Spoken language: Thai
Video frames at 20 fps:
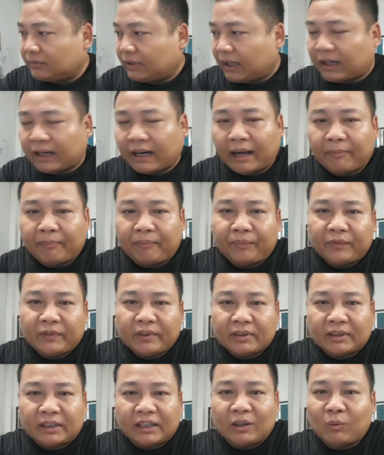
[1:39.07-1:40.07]
นะครับ
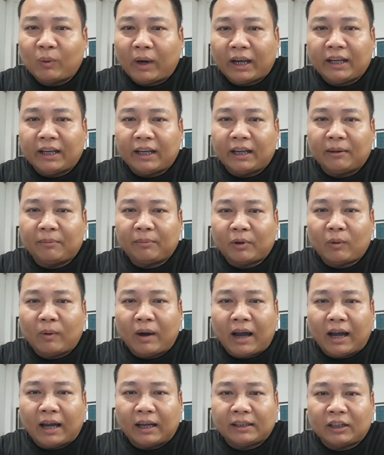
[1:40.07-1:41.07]
4วันเนี่ยเพราะ
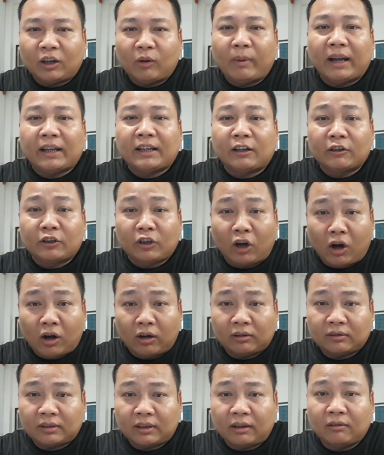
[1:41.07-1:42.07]
ว่าชาวบ้านชาวช่อ
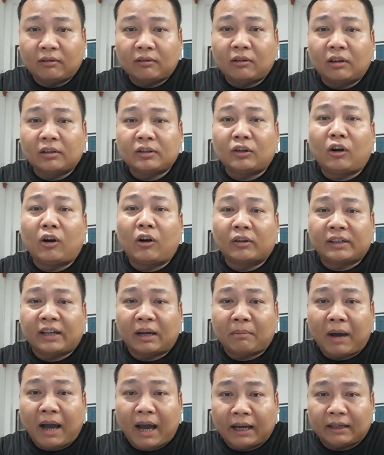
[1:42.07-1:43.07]
งเขาก็จะออก
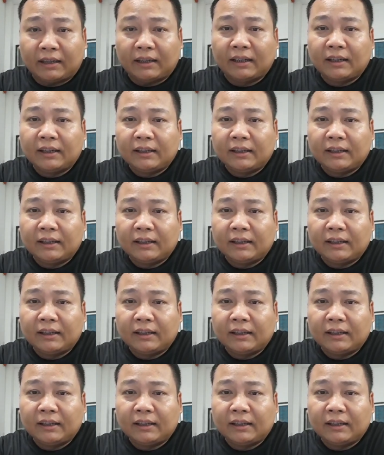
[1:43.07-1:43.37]
จากบ้าน